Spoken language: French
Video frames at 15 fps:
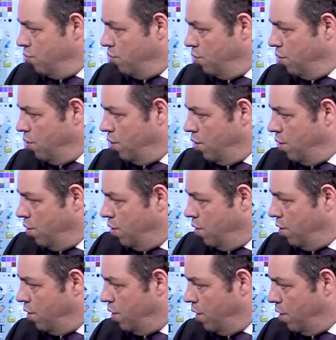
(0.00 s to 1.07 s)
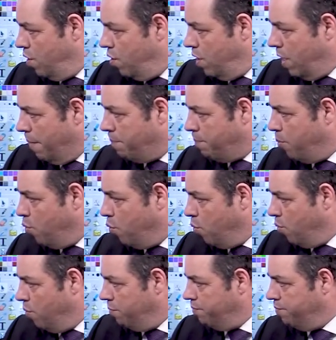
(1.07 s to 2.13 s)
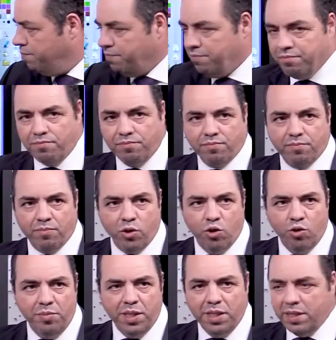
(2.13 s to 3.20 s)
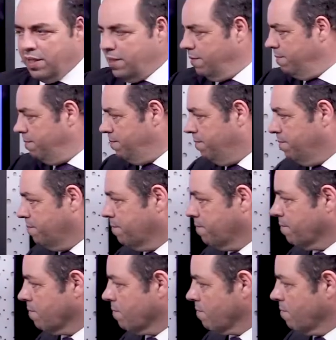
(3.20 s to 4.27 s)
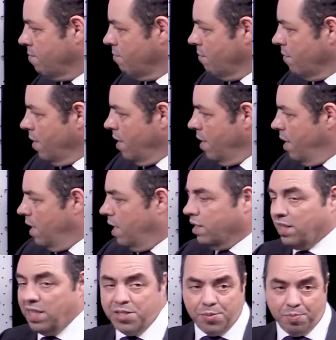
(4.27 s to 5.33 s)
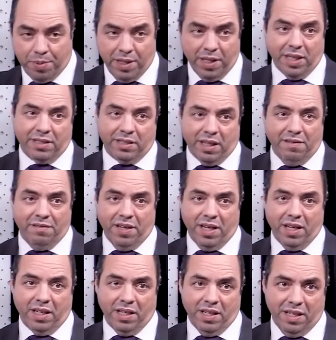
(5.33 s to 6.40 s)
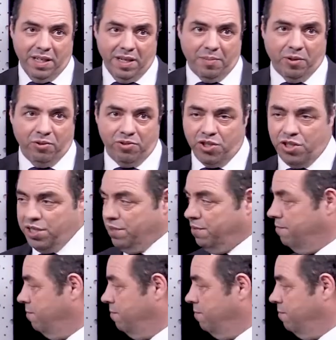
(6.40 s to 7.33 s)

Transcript: euh, la peau humide, il respire à travers les branchies.